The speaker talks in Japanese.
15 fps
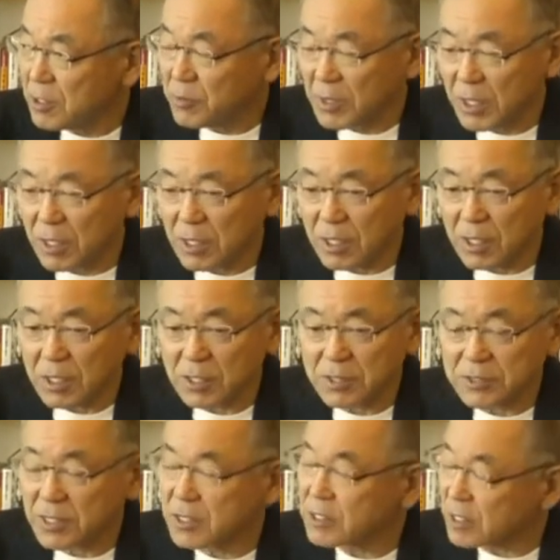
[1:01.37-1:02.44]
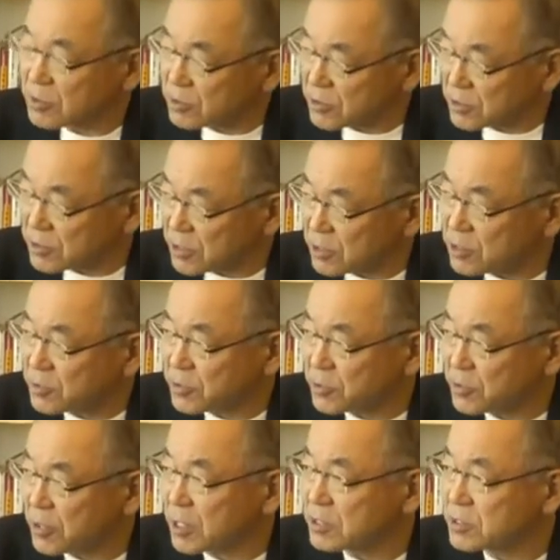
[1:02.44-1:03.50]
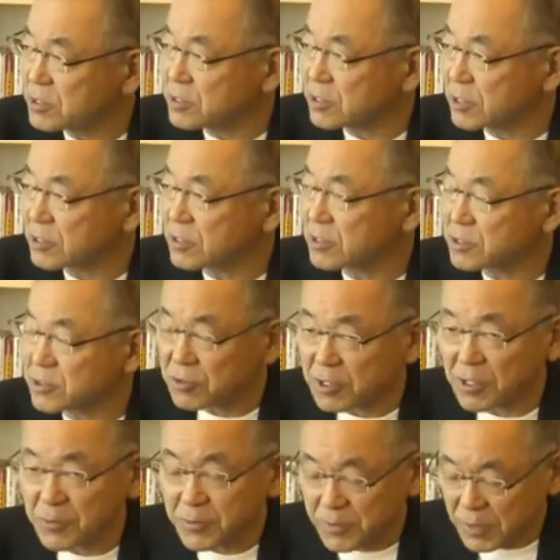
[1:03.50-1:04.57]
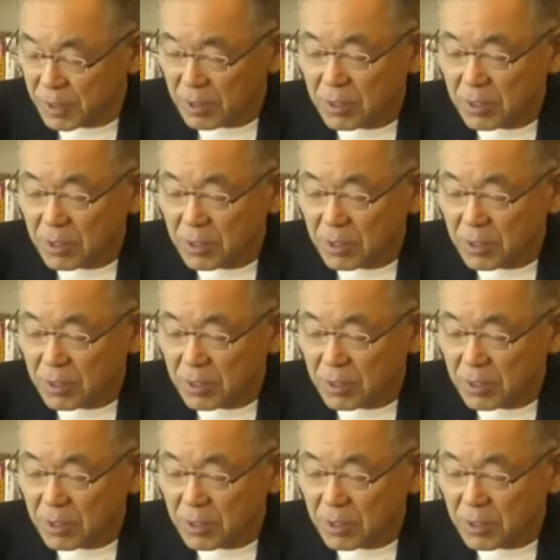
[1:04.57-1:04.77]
が最大のですね人々の関心事だったよね。